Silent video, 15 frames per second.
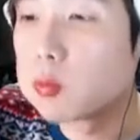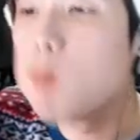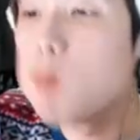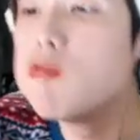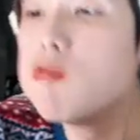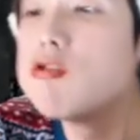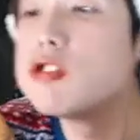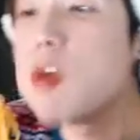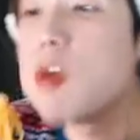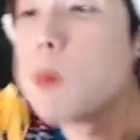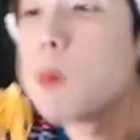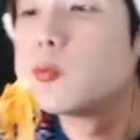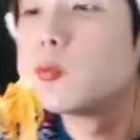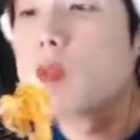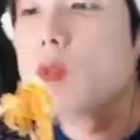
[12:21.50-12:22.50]
부르지
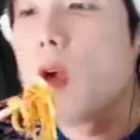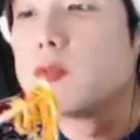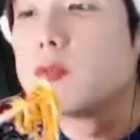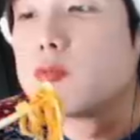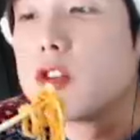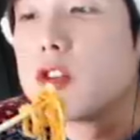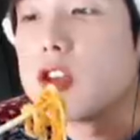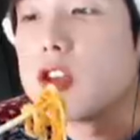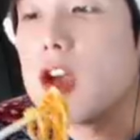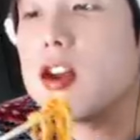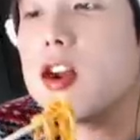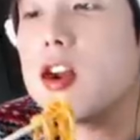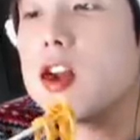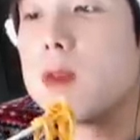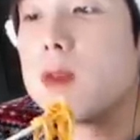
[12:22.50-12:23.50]
음,
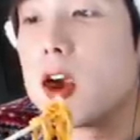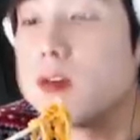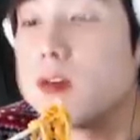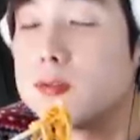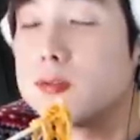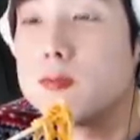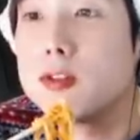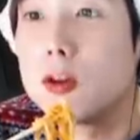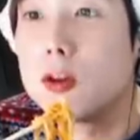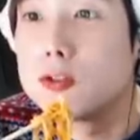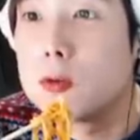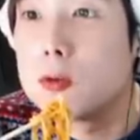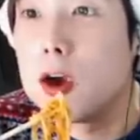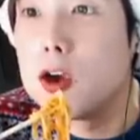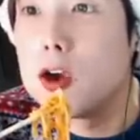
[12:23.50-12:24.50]
짜랄라 반갑습니다
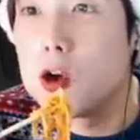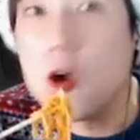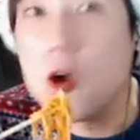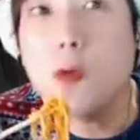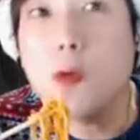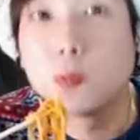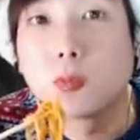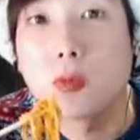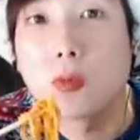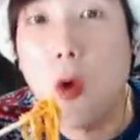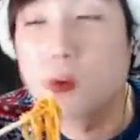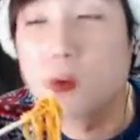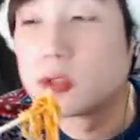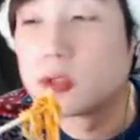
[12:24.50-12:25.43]
어서와요 음.